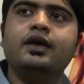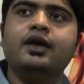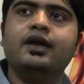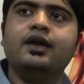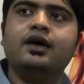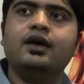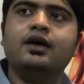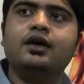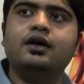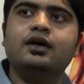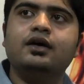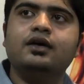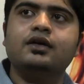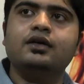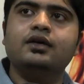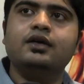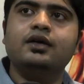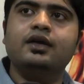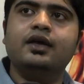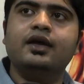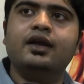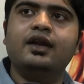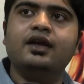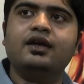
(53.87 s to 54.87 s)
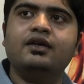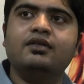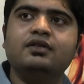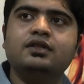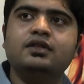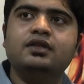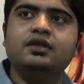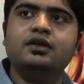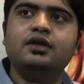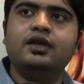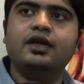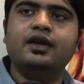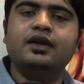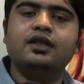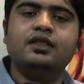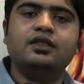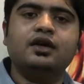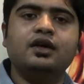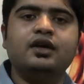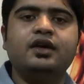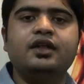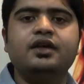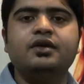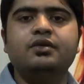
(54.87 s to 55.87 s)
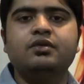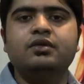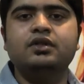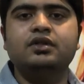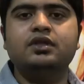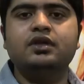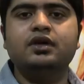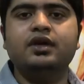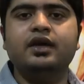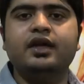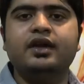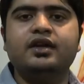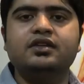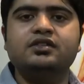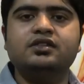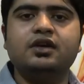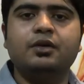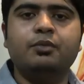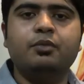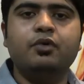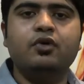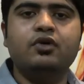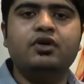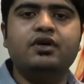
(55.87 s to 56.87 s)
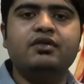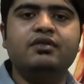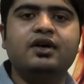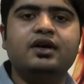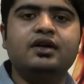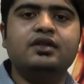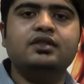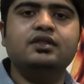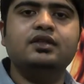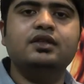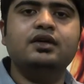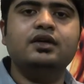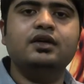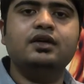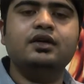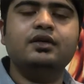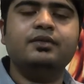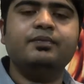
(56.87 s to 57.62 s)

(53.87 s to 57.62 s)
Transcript: ஏன்னா எனக்கு வந்து என்னை தட்டி கொடுத்து என்னை சப்போர்ட்டிவாக இருந்து